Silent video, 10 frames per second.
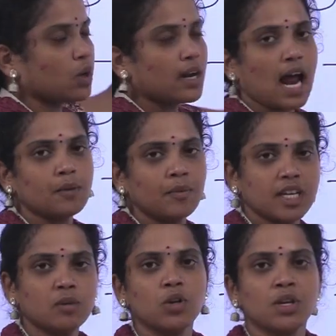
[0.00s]
நாலு
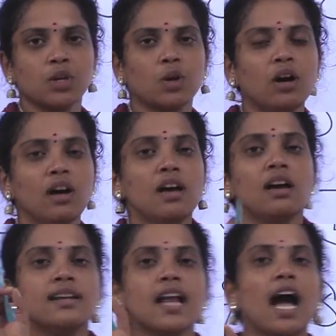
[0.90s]
மணிக்கு முழிக்கிறோம்
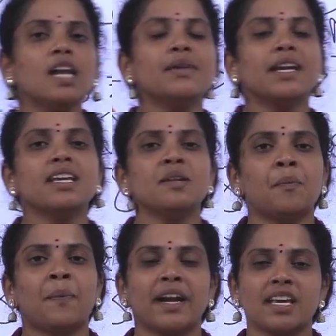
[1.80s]
நாலு மணிக்கு நம்ம
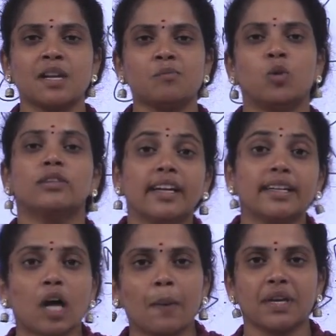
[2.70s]
படிக்கிற மொதல்
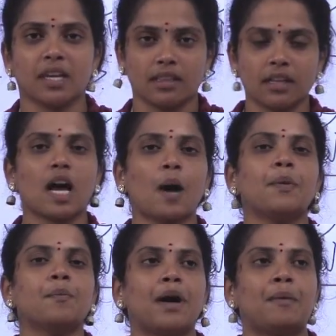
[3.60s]
டாபிக் இந்த
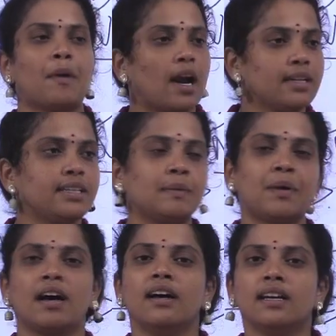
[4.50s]
டாபிக்ப்பா பாலிட்டிப்பா